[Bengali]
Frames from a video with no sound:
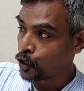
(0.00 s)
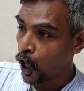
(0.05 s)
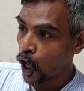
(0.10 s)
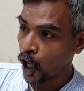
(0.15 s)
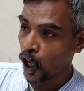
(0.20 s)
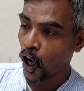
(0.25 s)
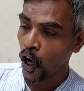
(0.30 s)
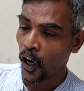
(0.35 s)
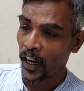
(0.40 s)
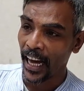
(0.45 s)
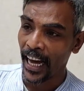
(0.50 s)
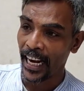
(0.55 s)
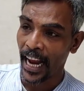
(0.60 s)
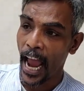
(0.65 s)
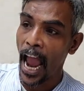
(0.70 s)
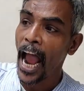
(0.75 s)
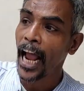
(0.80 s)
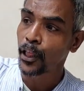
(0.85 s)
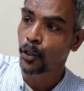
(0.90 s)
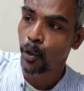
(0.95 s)
জনগণের
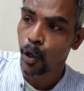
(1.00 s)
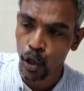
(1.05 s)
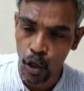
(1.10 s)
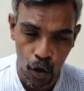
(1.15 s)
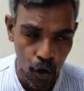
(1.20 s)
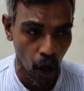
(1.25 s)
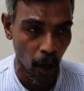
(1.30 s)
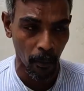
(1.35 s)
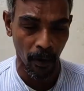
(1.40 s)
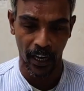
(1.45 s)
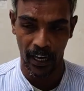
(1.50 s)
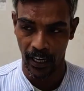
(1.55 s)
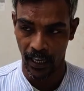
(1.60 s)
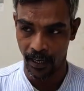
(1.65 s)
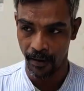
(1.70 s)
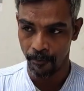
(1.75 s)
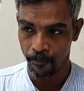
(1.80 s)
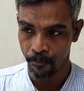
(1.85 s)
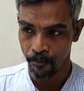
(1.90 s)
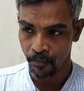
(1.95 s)
এই দুঃসময়ে
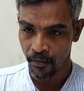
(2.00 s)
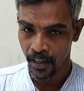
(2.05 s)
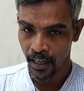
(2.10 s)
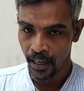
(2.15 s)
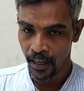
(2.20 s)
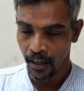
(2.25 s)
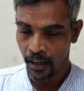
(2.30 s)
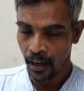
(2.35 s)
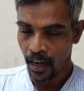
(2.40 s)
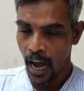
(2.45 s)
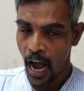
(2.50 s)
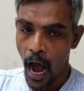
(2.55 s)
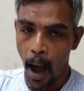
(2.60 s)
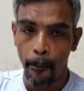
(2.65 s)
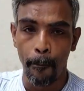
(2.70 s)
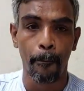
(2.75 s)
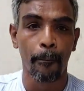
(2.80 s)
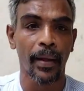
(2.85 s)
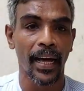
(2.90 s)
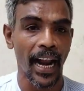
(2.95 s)

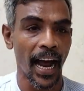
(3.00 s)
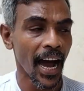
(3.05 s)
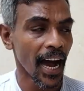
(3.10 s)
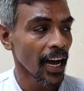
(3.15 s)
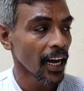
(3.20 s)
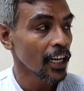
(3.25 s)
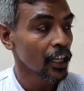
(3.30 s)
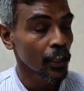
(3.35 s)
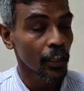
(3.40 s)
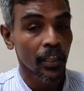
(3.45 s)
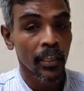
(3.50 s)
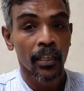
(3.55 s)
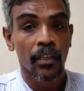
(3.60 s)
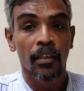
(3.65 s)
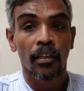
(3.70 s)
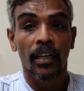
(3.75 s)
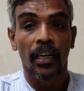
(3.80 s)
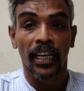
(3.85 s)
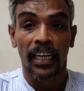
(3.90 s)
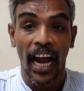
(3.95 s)
আপনারা
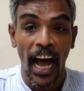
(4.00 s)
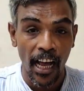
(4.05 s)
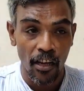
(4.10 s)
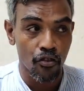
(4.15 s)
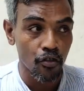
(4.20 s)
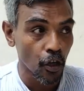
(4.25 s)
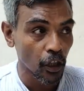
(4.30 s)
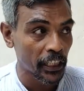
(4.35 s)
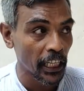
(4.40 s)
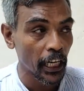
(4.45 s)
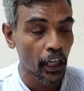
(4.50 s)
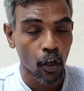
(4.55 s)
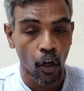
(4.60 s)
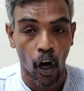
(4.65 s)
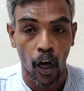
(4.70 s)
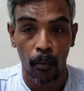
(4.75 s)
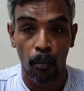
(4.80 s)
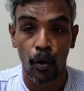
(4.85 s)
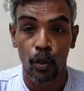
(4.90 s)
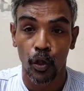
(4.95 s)
রাজনৈতিক
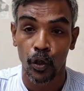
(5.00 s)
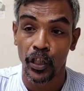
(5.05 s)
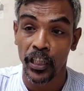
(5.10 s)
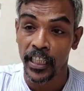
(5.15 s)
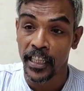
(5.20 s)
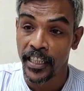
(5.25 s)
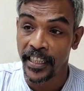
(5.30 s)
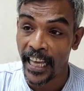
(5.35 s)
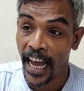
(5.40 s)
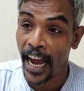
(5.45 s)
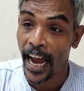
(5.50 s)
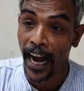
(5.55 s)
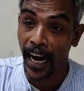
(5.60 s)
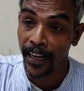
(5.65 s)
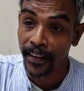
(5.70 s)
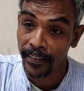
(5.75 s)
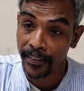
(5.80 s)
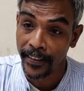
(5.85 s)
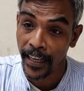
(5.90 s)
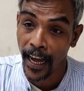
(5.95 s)
কর্মসূচি দেন
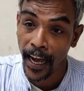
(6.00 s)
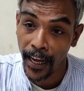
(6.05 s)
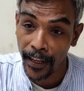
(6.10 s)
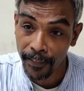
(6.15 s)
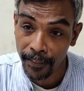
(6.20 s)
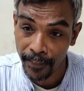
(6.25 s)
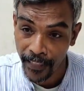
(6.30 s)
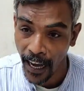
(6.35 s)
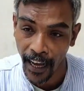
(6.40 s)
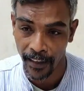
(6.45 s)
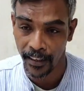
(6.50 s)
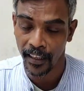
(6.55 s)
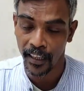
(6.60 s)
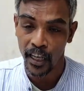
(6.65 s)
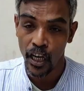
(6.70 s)
দেন দেন